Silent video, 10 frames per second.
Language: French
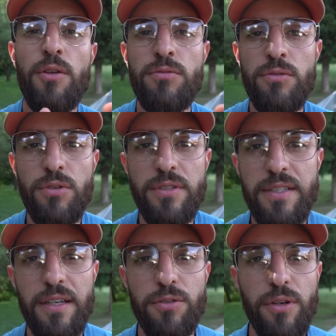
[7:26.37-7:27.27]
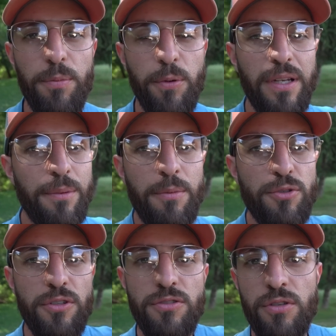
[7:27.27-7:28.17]
Nul ne sert de répondre la même
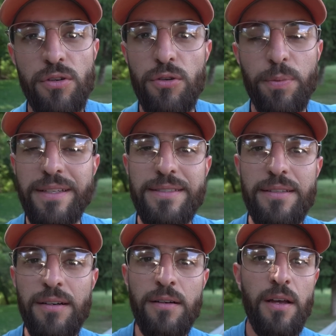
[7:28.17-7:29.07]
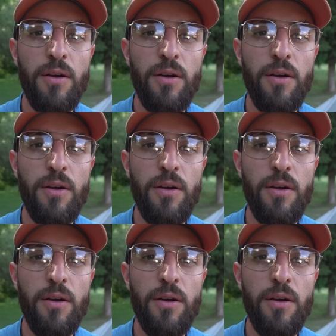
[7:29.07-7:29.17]
chose que le précédent